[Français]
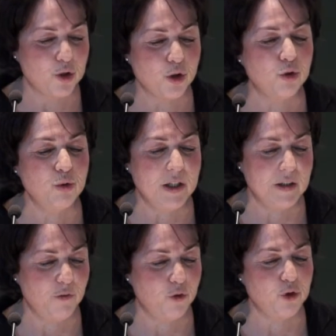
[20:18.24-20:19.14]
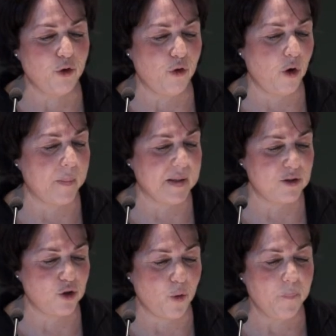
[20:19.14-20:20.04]
de tous les niveaux de
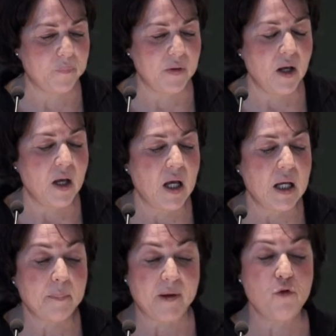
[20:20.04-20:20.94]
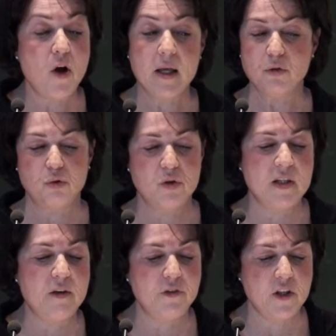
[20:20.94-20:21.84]
formation. Prévoir un
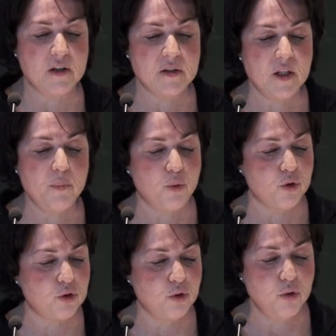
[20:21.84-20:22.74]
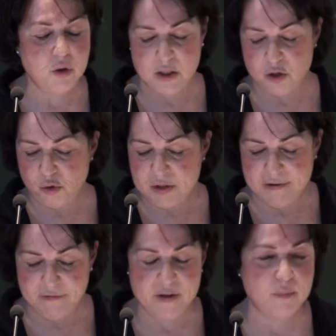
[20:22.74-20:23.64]
soutien financier pour ceux qui sont
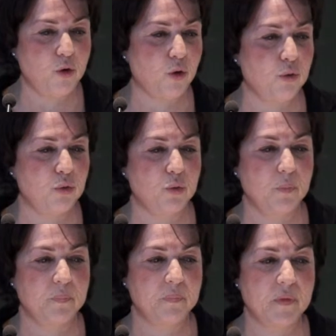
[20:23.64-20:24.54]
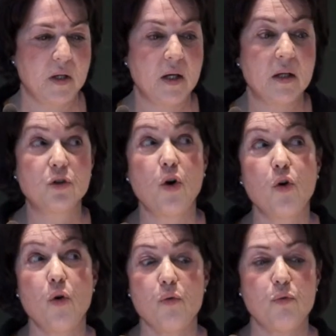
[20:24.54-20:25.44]
à faible revenu.
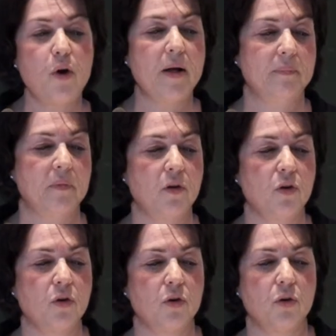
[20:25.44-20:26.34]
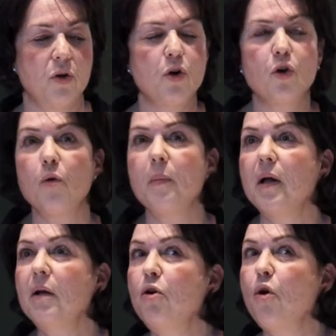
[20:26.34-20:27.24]
Donc, on voit
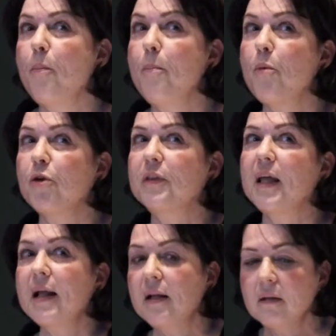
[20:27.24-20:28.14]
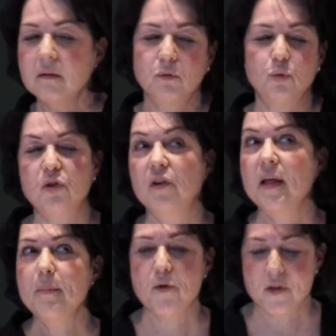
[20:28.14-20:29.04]
comment le modèle ou
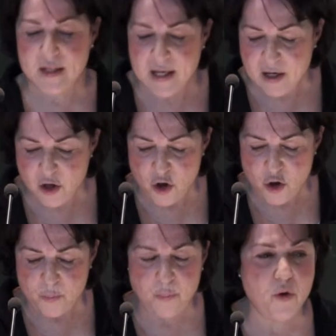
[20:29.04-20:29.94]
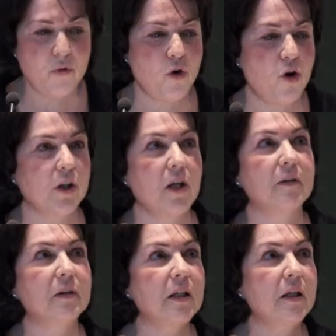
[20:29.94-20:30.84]
des modèles peuvent
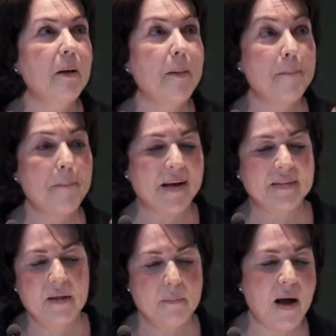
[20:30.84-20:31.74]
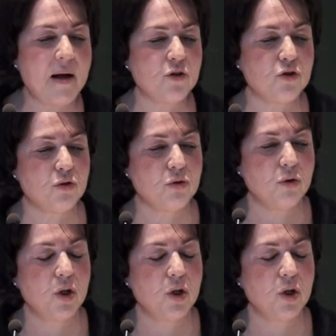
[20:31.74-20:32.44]
orienter ma démarche